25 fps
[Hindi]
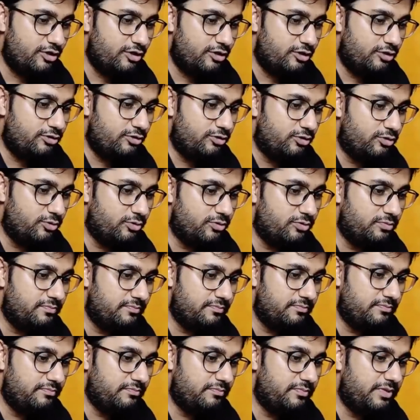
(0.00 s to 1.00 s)
हम्म। तो
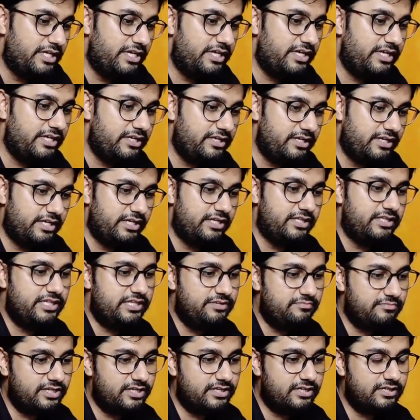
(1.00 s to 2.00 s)
मेरे
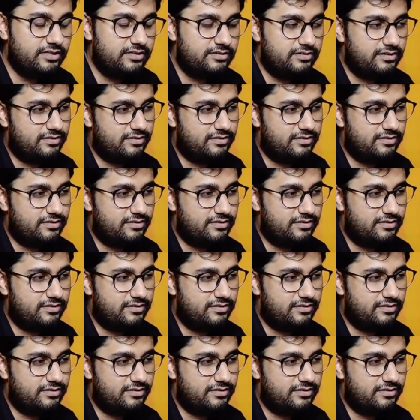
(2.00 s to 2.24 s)
हिंदी में